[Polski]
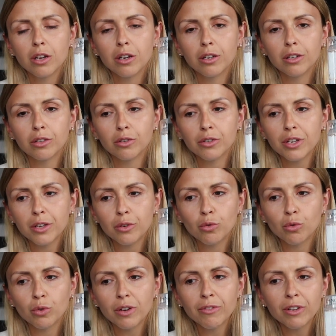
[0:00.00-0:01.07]
E,
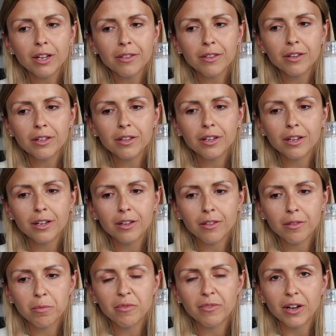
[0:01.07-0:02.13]
ojejku, rewelacyjne
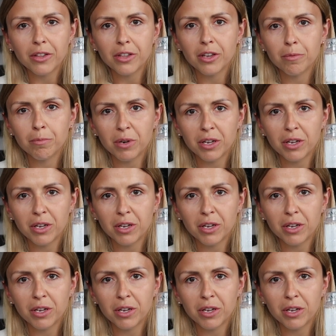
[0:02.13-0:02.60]
zmywanie